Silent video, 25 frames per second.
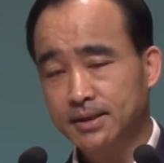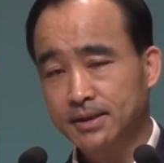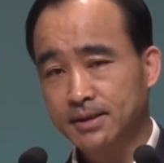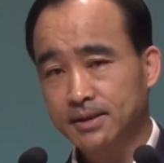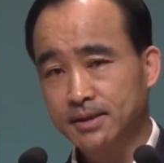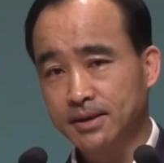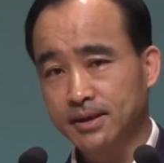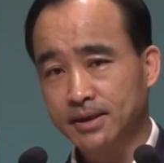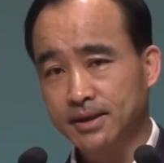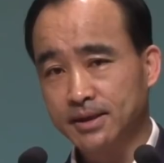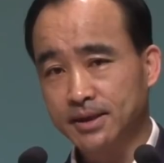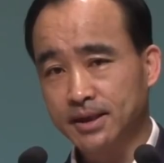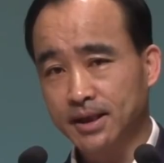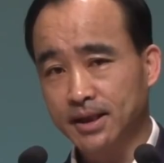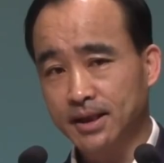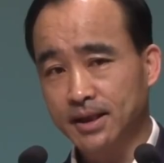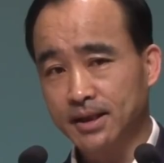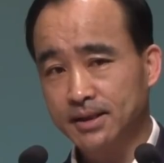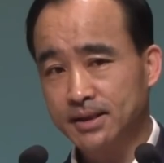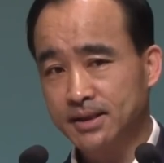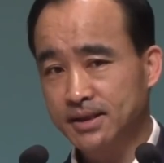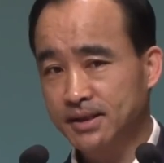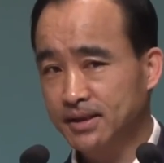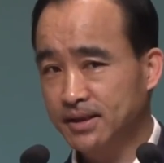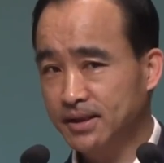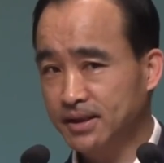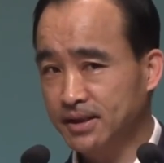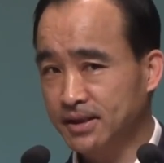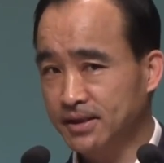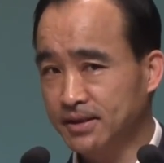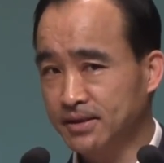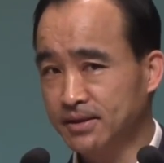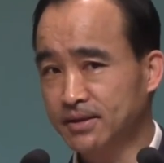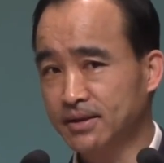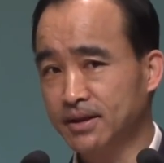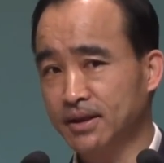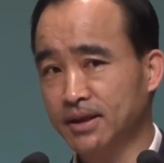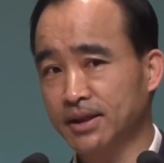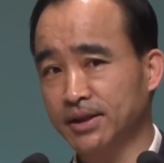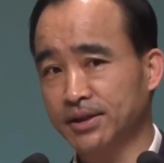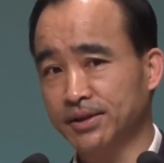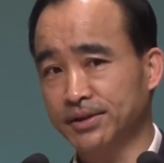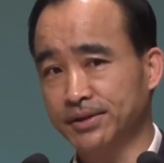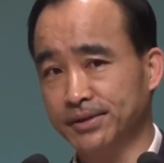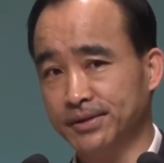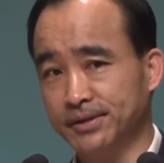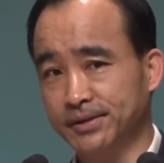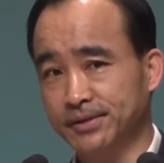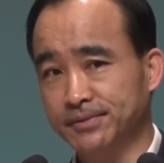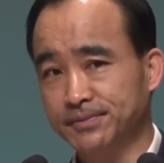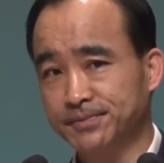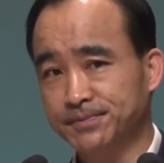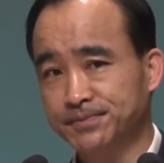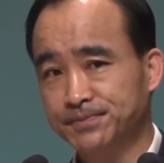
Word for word: 그래야 신앙이 건강해요.